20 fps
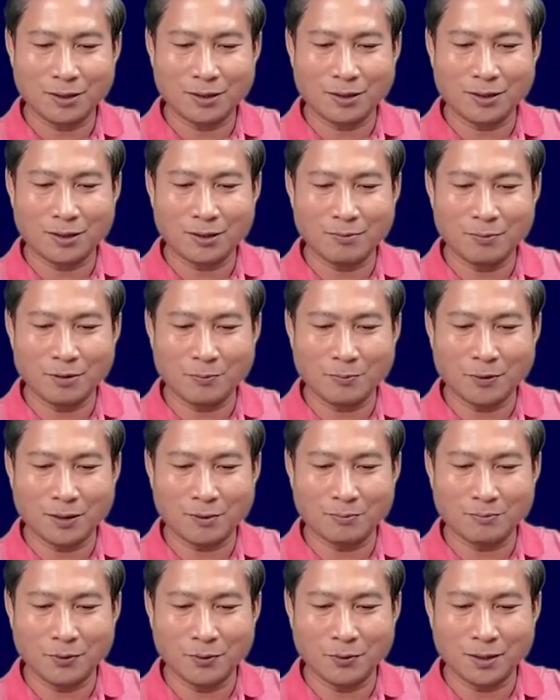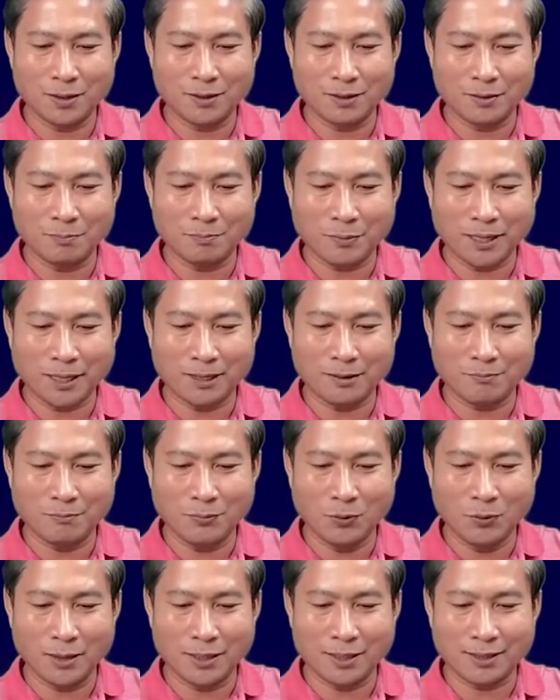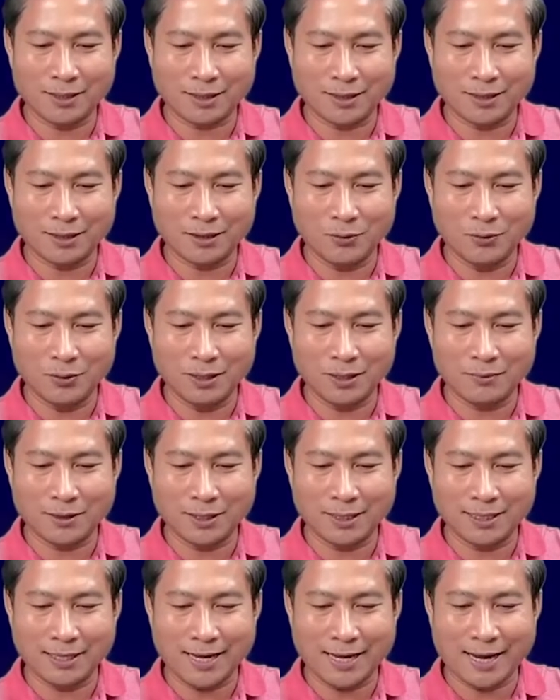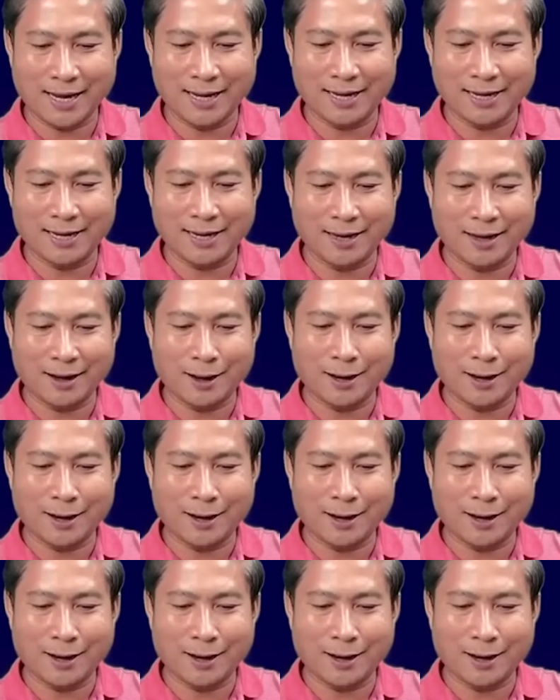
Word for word: con là một con buồn nói pet buồn ta khui vậy đây